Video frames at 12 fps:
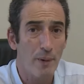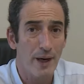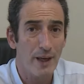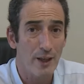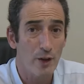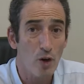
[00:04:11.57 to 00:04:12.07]

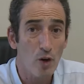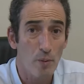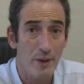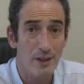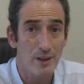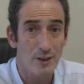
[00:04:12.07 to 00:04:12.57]
para que nos
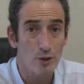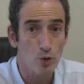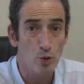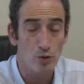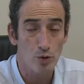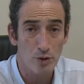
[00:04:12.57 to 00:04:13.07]
comenten
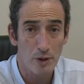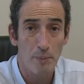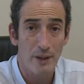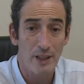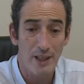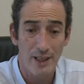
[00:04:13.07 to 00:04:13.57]
sus
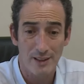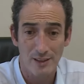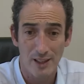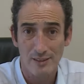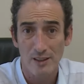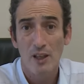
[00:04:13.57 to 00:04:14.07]

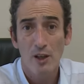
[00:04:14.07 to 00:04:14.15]
experiencias,